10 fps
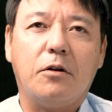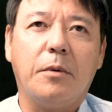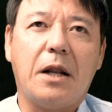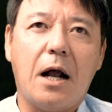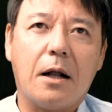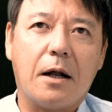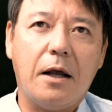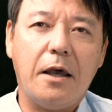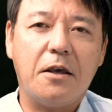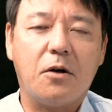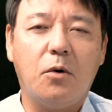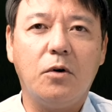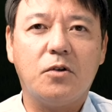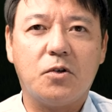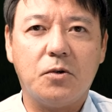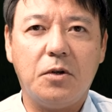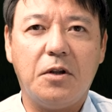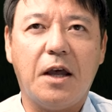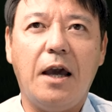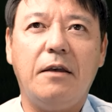ば落下や飛行中
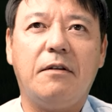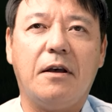に第